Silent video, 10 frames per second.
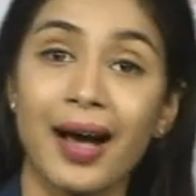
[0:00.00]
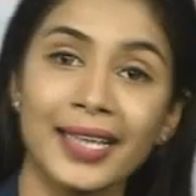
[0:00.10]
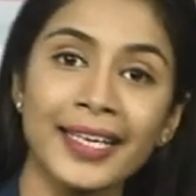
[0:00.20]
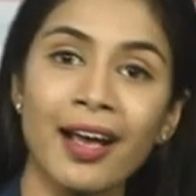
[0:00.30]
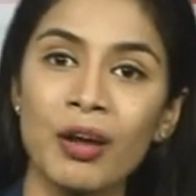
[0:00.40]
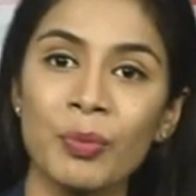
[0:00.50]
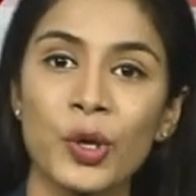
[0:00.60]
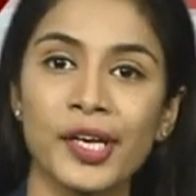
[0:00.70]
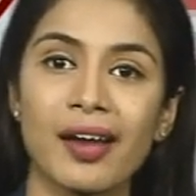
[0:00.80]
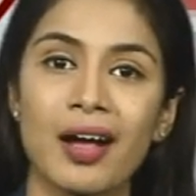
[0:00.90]

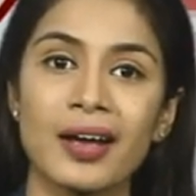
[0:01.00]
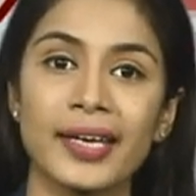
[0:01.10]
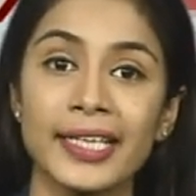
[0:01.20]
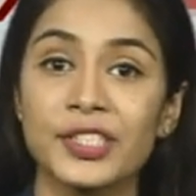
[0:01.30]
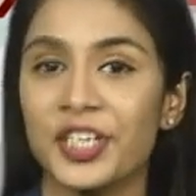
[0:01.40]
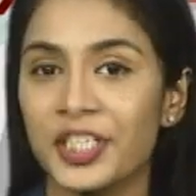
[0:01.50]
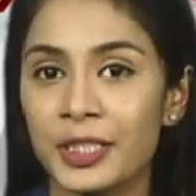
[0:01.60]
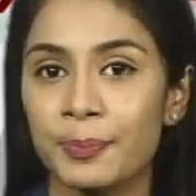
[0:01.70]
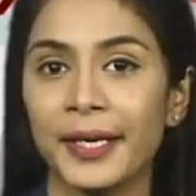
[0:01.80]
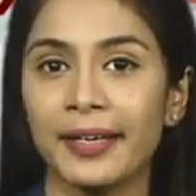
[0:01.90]
అధికారంలోకి రాగానే జెట్
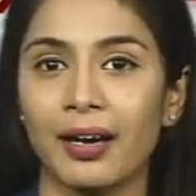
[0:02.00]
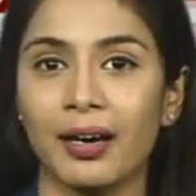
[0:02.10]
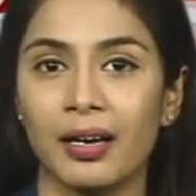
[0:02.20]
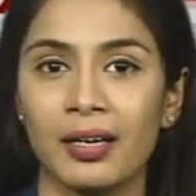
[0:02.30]
స్పీడ్గా